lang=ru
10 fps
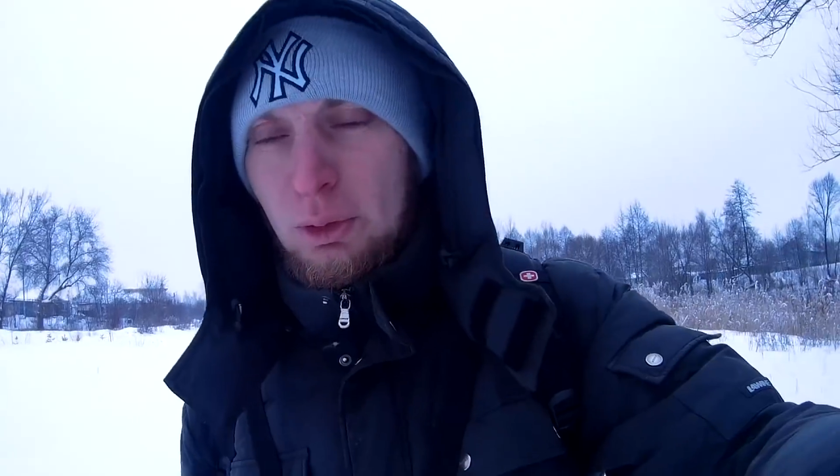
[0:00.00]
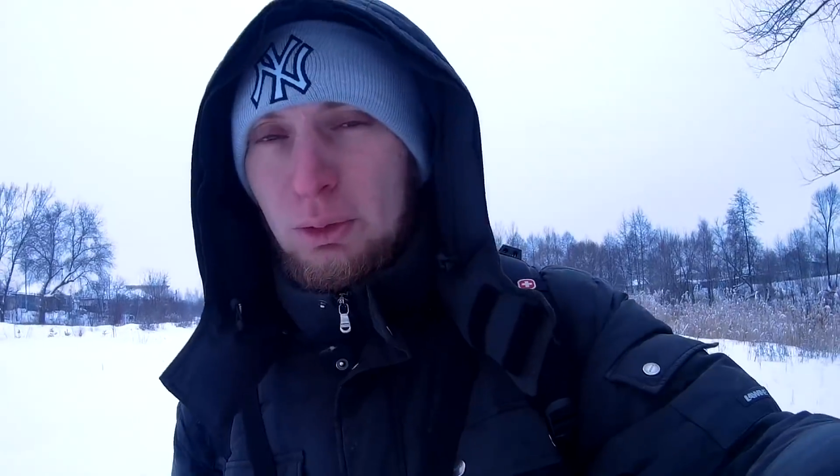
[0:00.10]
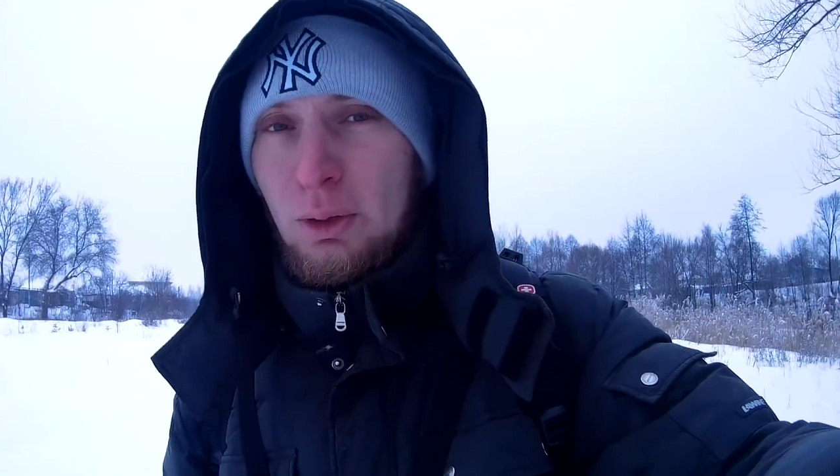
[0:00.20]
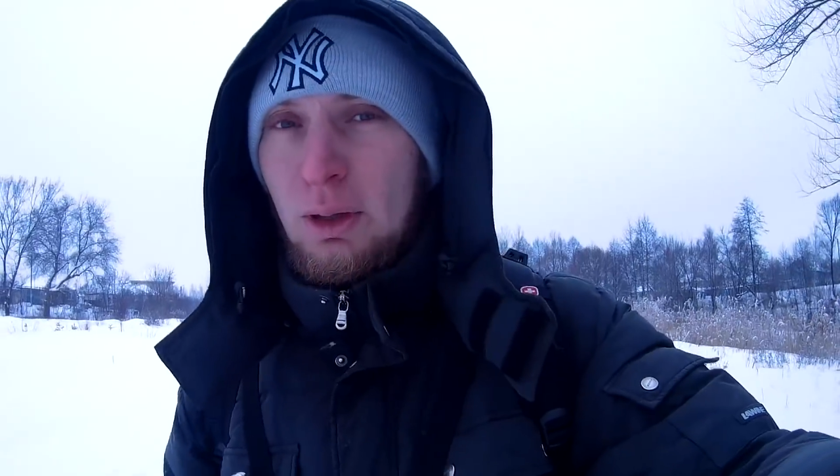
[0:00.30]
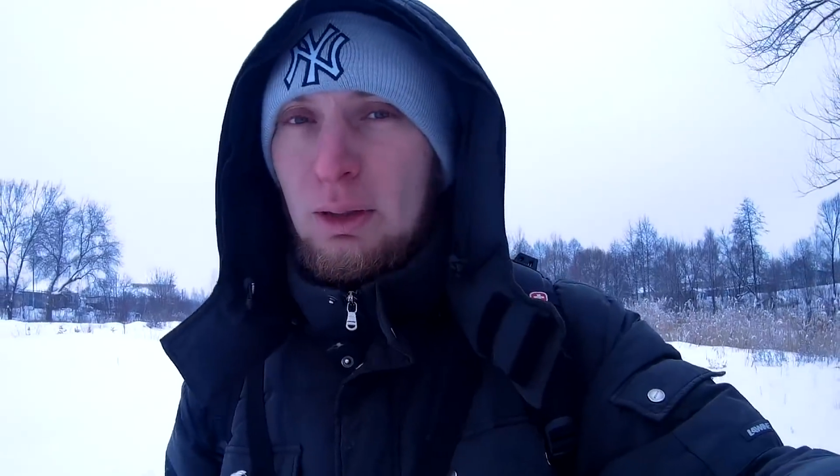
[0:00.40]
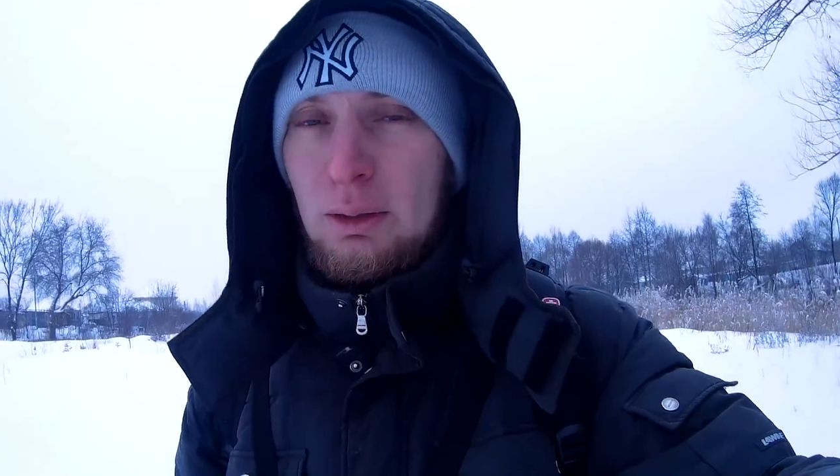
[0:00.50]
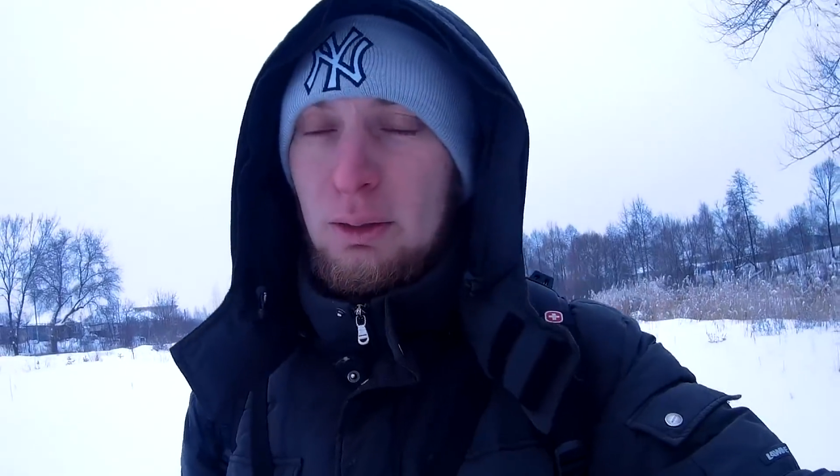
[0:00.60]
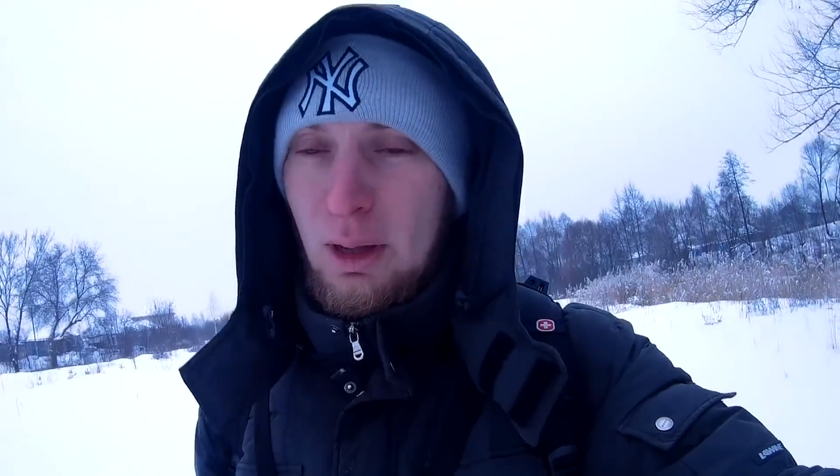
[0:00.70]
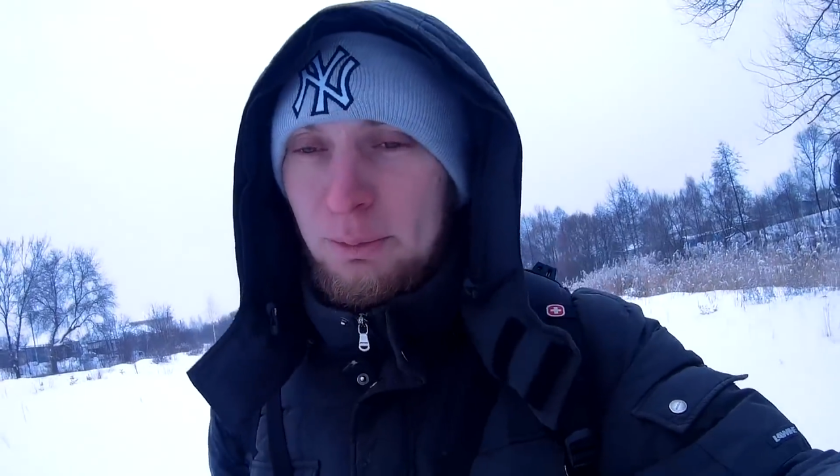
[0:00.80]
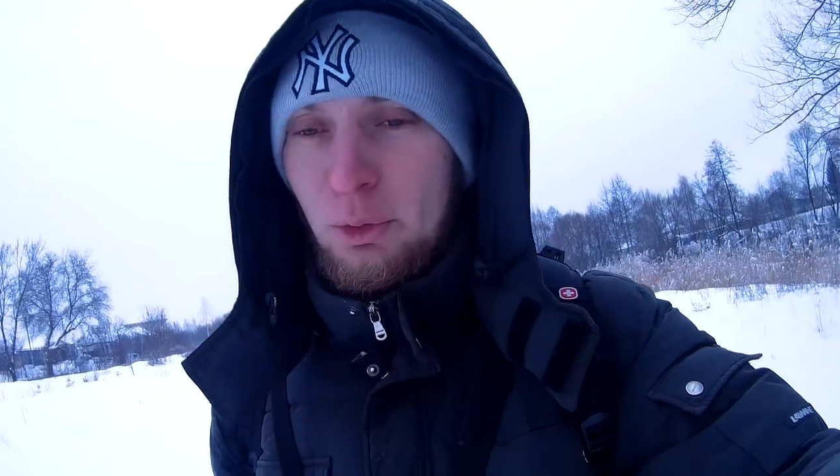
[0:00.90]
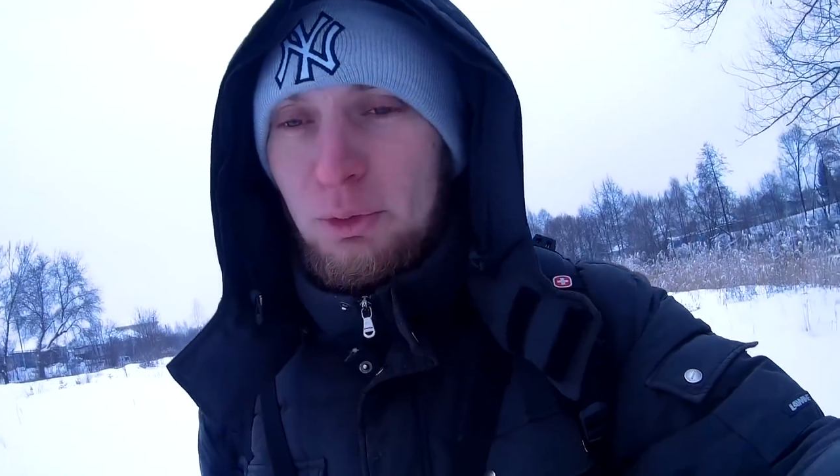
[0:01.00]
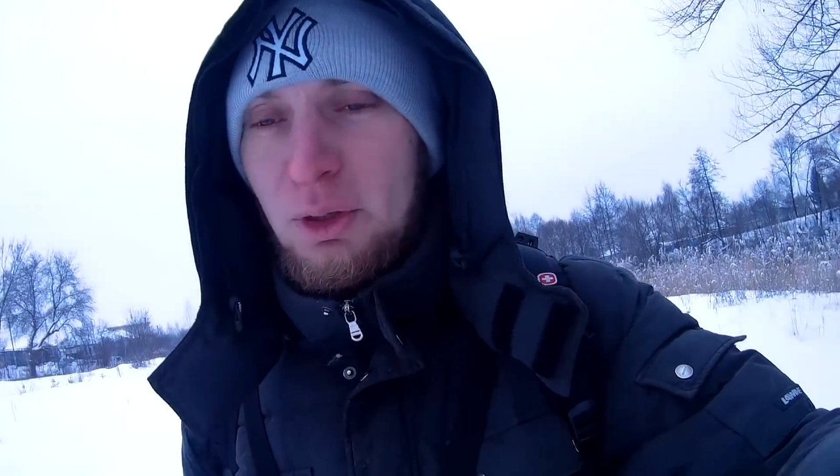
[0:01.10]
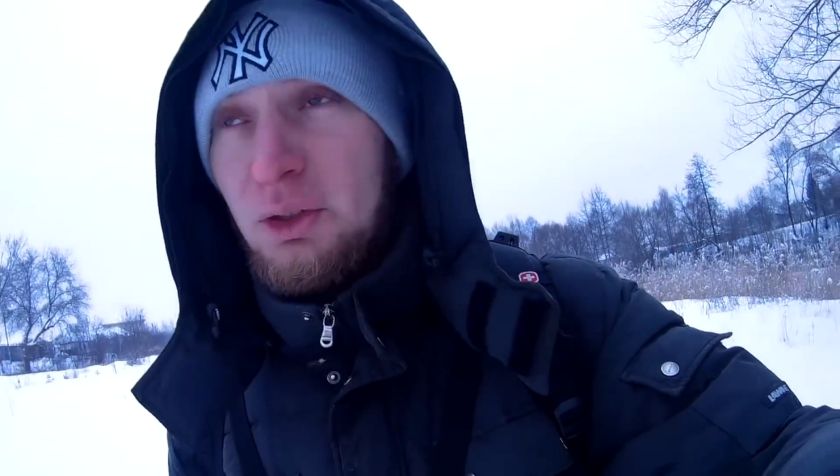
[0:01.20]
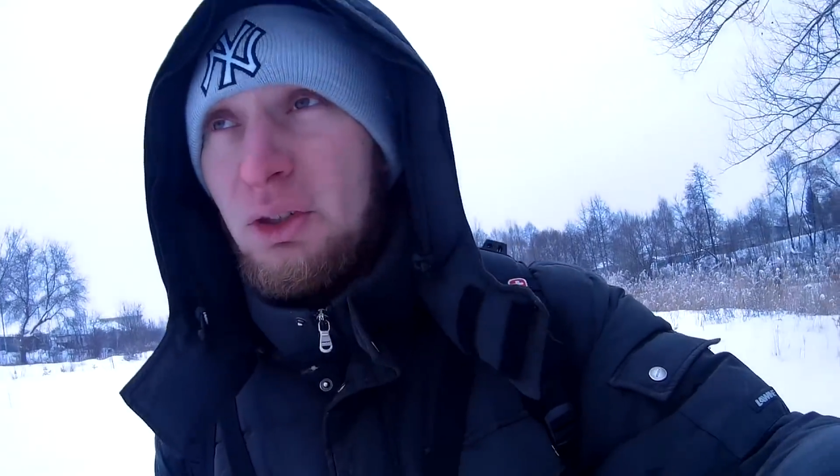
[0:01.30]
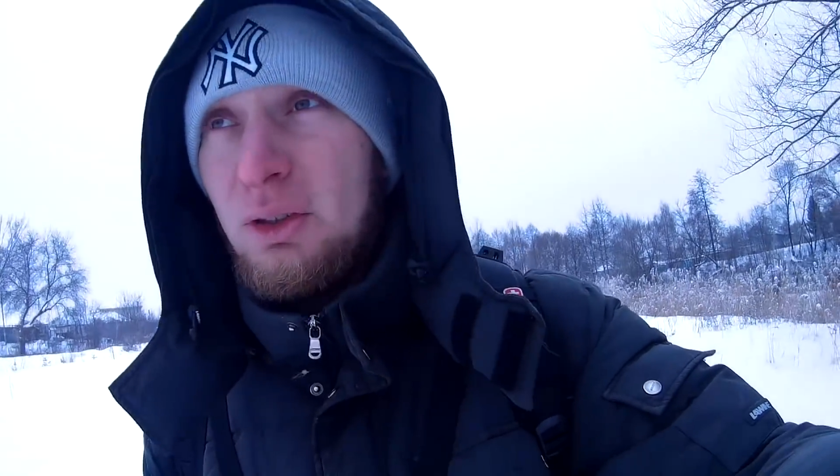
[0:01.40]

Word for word: которая камеру держит,